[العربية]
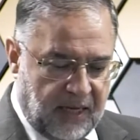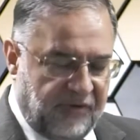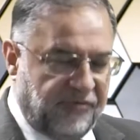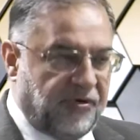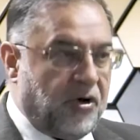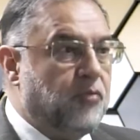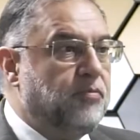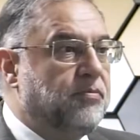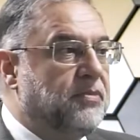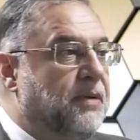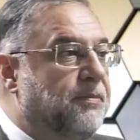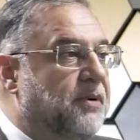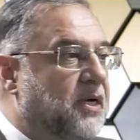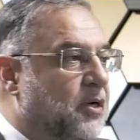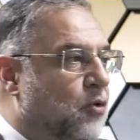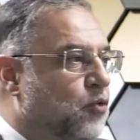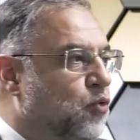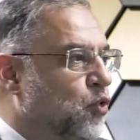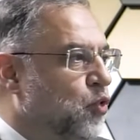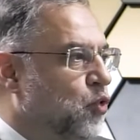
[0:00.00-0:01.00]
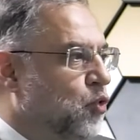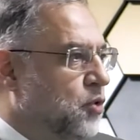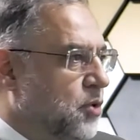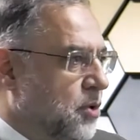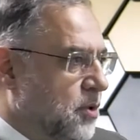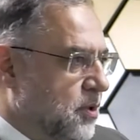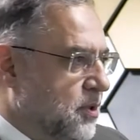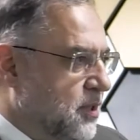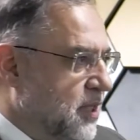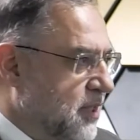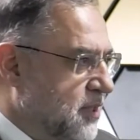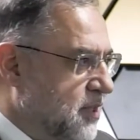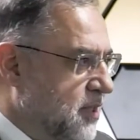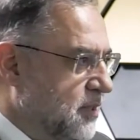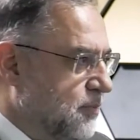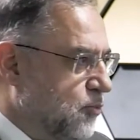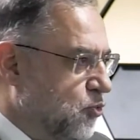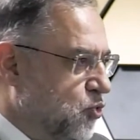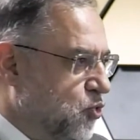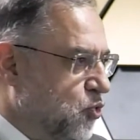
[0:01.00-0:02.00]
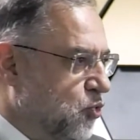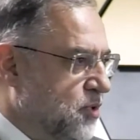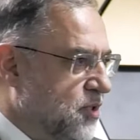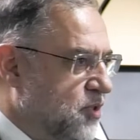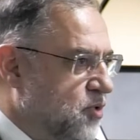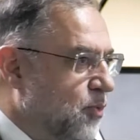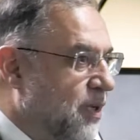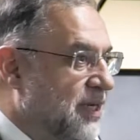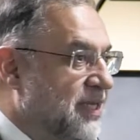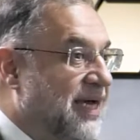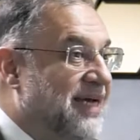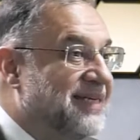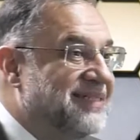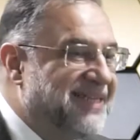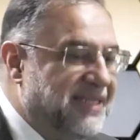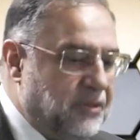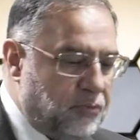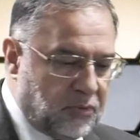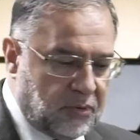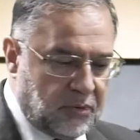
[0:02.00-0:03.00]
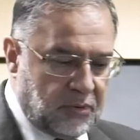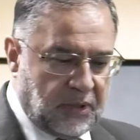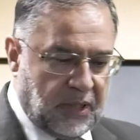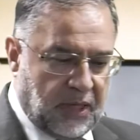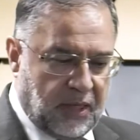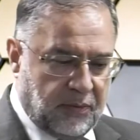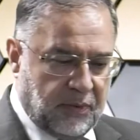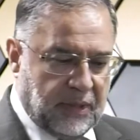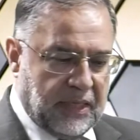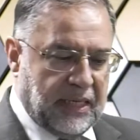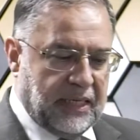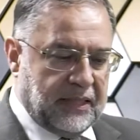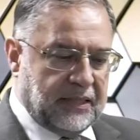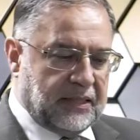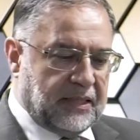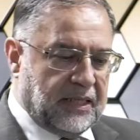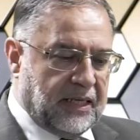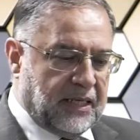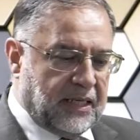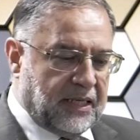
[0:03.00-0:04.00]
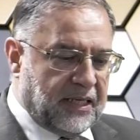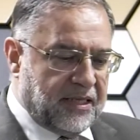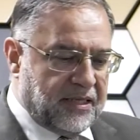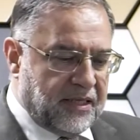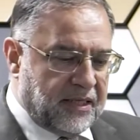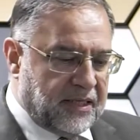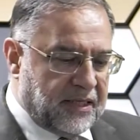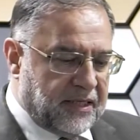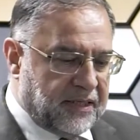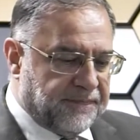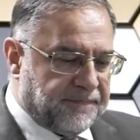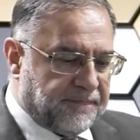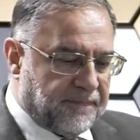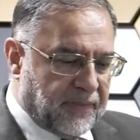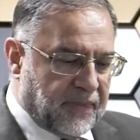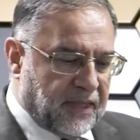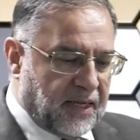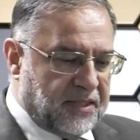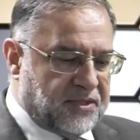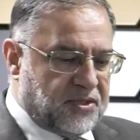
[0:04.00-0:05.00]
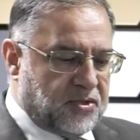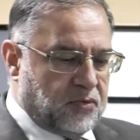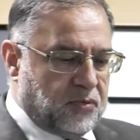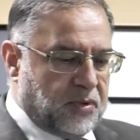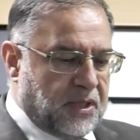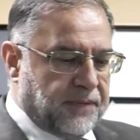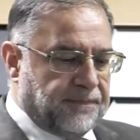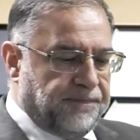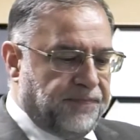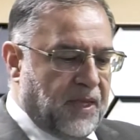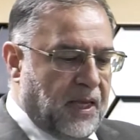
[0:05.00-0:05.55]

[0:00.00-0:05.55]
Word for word: فهم لما يقولون ترتيب نزول السور يقصدون أوائل هذه السور